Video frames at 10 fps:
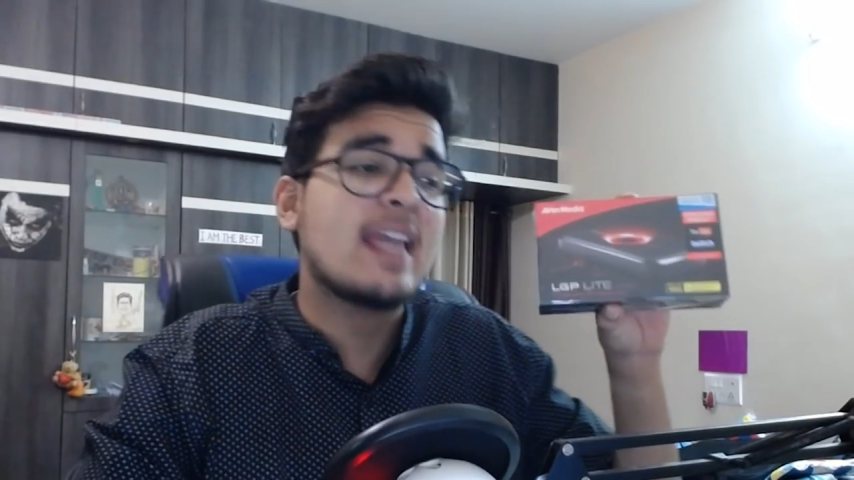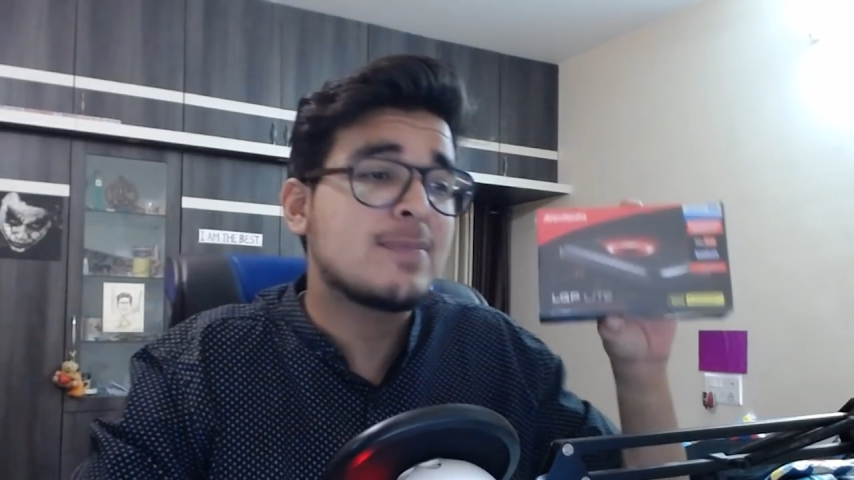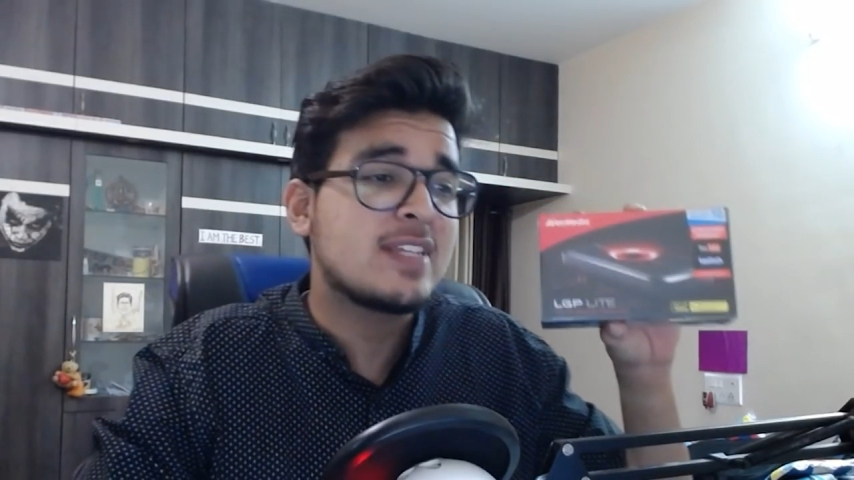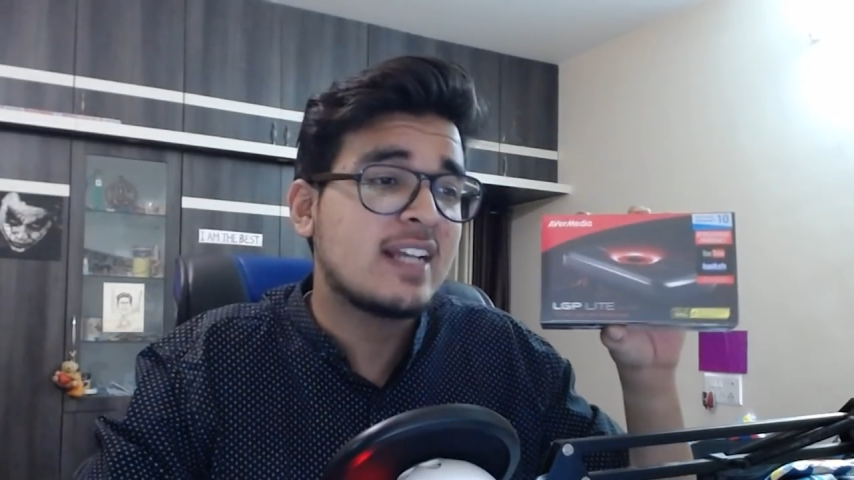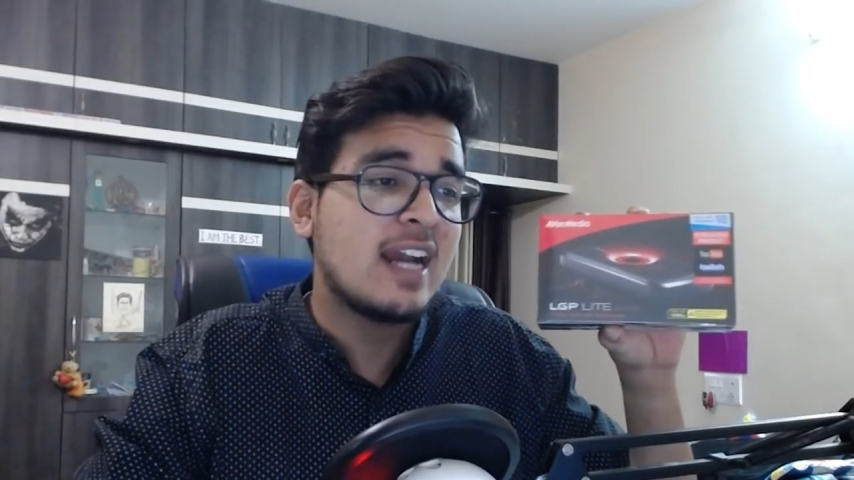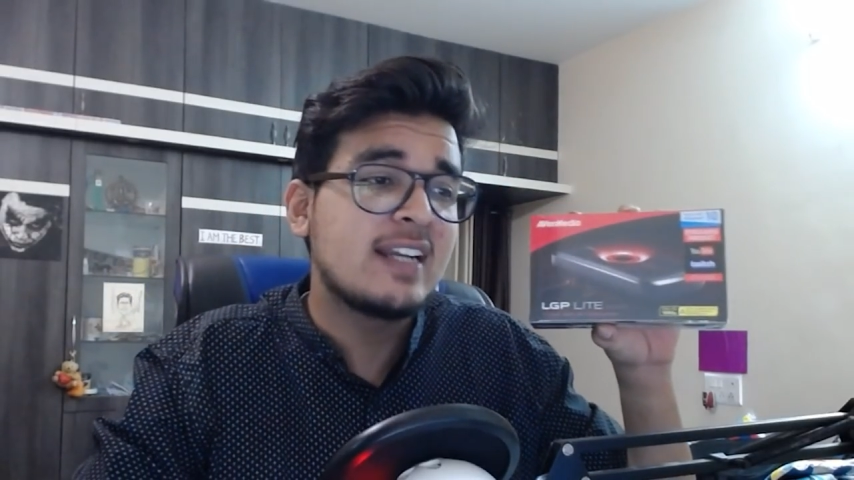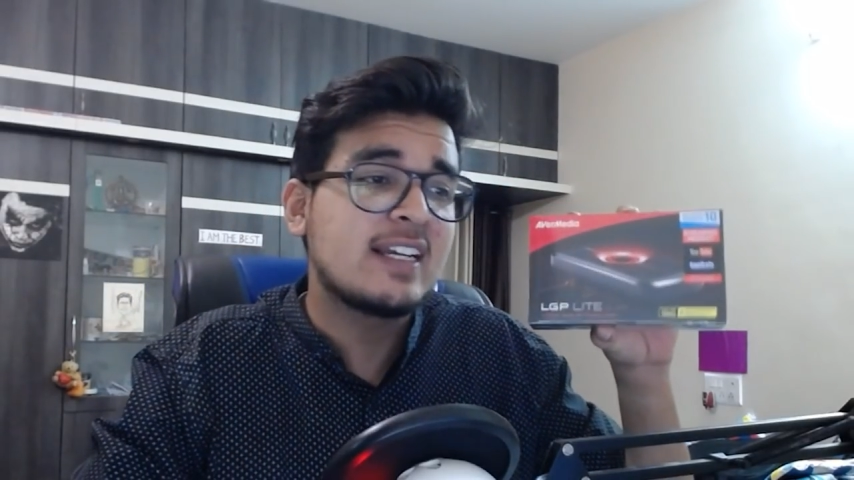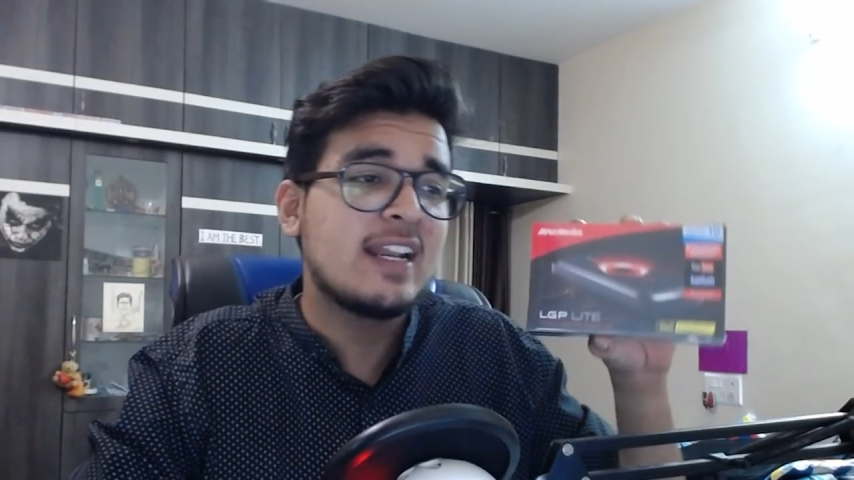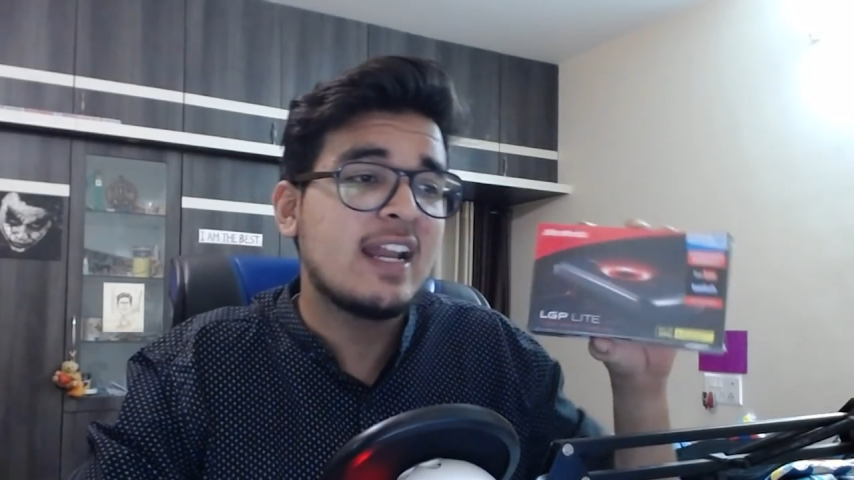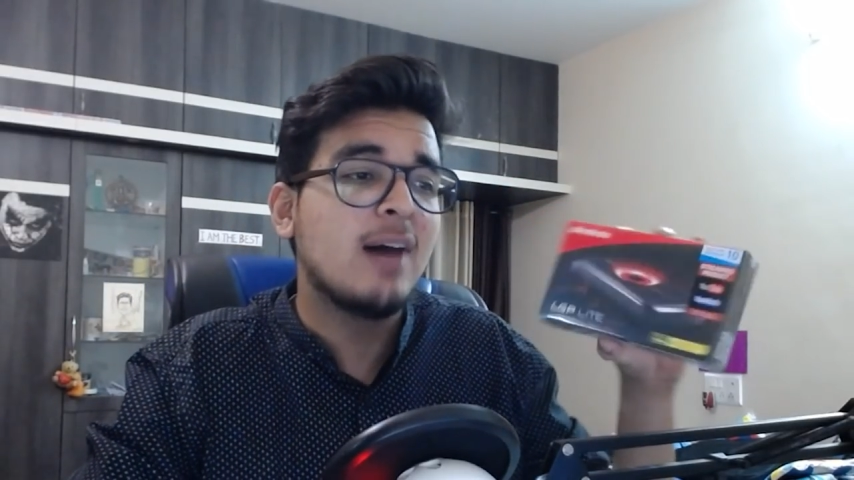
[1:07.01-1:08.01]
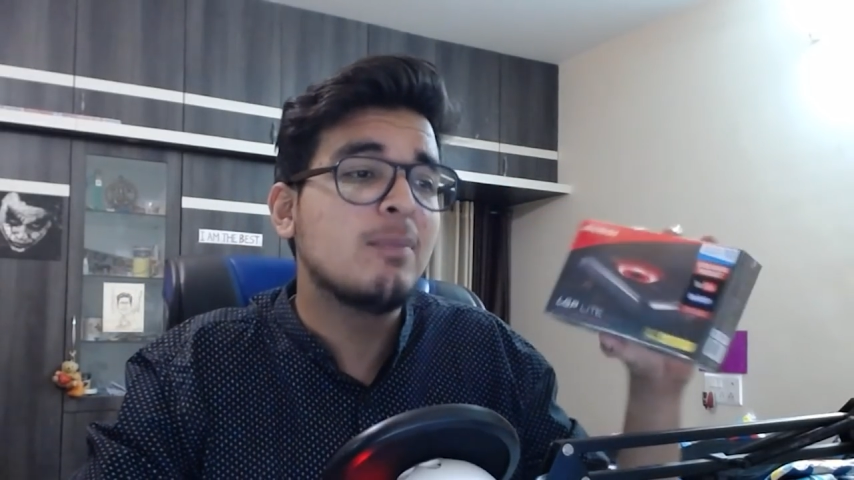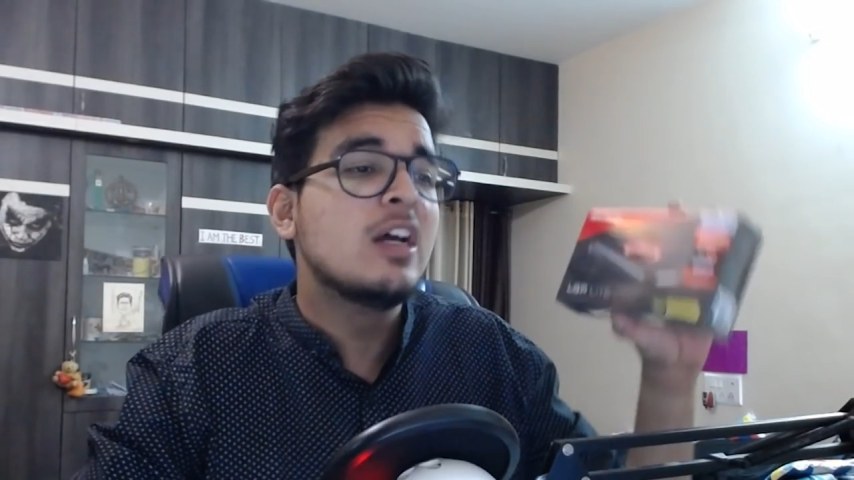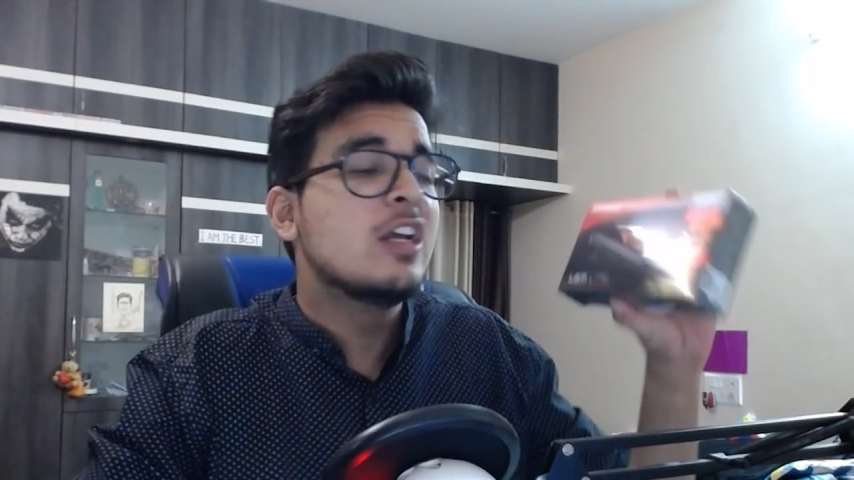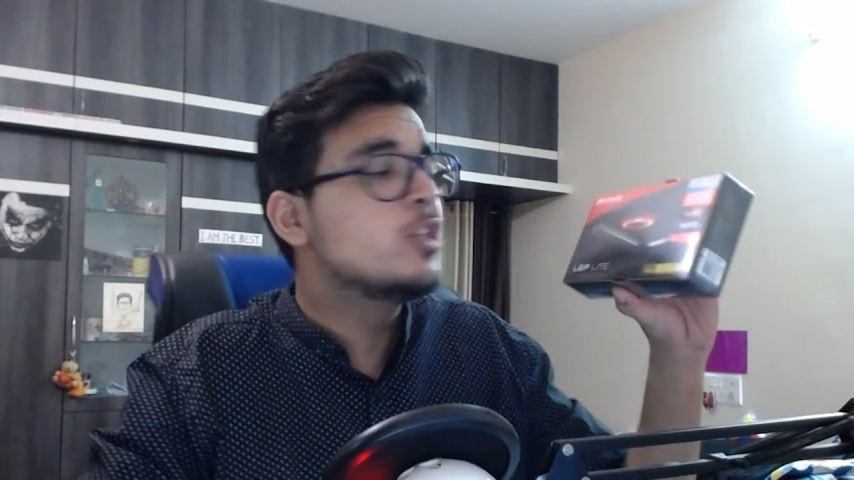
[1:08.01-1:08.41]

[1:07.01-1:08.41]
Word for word: कैप्चर कार्ड का नाम